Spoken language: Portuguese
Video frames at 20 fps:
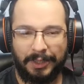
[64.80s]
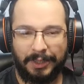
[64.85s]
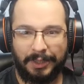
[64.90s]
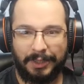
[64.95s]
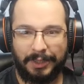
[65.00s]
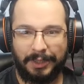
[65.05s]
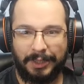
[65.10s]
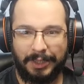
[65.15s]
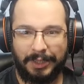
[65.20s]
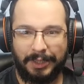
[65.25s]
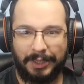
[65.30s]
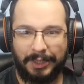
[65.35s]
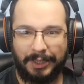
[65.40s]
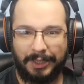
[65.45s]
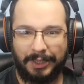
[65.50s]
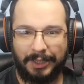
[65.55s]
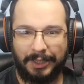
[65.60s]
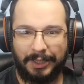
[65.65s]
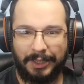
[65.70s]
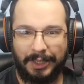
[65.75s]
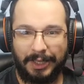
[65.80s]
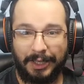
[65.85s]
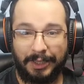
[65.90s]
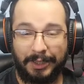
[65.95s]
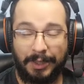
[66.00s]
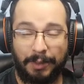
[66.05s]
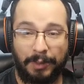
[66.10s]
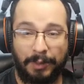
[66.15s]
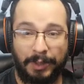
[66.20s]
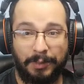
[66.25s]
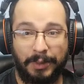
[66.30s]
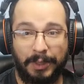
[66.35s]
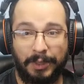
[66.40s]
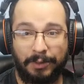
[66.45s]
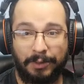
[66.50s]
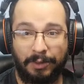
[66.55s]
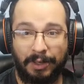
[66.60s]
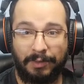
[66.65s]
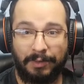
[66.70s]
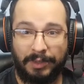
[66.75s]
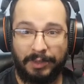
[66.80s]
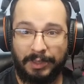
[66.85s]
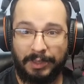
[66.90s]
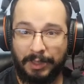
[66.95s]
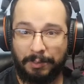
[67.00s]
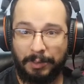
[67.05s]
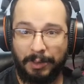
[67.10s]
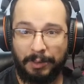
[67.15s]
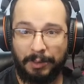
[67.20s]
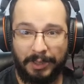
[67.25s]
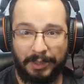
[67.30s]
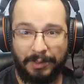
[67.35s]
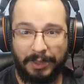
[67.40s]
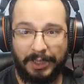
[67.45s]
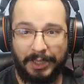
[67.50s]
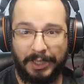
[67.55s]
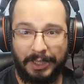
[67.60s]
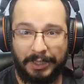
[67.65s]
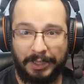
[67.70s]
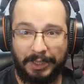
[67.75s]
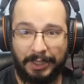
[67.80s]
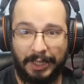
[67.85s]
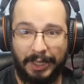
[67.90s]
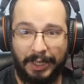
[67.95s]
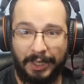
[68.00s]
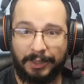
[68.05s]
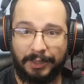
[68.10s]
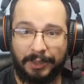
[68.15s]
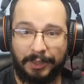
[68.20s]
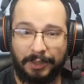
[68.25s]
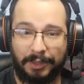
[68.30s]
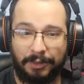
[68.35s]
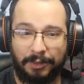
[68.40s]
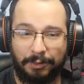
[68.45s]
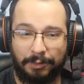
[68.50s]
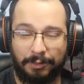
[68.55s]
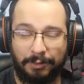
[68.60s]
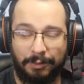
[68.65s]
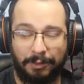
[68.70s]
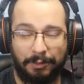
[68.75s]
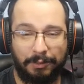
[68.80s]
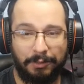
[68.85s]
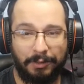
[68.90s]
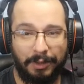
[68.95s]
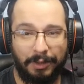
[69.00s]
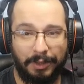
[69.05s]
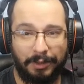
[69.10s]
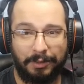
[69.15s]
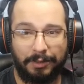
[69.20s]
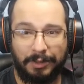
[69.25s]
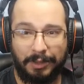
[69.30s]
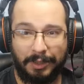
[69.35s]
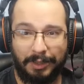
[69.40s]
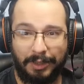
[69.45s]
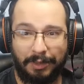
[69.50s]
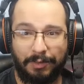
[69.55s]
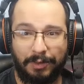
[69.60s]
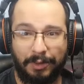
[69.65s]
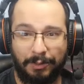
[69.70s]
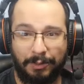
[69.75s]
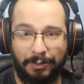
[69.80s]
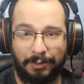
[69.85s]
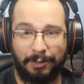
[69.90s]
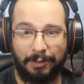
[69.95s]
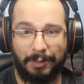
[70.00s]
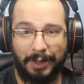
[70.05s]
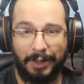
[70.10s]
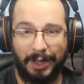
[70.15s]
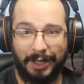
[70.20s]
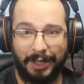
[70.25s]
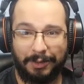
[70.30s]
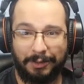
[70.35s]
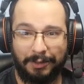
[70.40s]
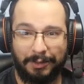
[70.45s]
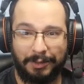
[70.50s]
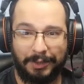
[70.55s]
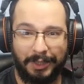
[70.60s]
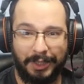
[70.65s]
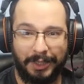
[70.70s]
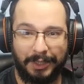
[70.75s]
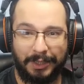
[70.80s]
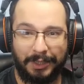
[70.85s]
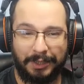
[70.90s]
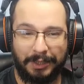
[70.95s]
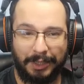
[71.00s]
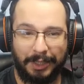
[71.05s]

E ainda mais porque ele jogava sempre a mesma linha de ataque e os outros jogadores já estavam acostumados, né?